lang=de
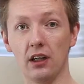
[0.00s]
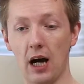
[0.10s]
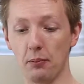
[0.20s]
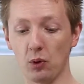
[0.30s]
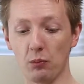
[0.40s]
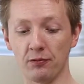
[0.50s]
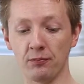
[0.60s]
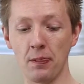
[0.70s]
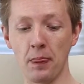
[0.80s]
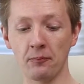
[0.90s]

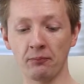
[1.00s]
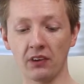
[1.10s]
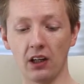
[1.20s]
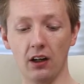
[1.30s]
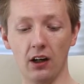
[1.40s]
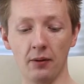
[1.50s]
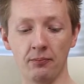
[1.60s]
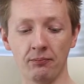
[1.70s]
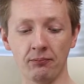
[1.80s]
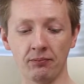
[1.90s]
abtupfen.
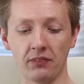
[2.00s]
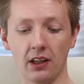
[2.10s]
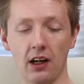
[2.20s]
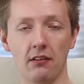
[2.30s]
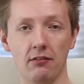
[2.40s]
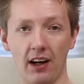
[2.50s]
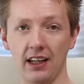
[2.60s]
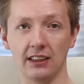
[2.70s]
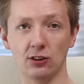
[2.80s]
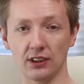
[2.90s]
Ähm,
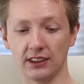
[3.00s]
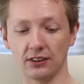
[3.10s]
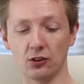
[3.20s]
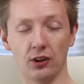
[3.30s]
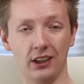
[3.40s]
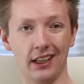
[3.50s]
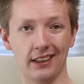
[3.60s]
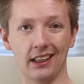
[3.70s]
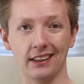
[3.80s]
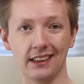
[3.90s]
weil ansonsten können
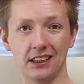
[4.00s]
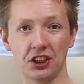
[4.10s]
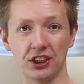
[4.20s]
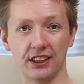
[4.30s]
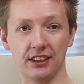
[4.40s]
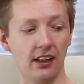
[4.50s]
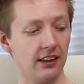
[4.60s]
kleine Kratzer entstehen.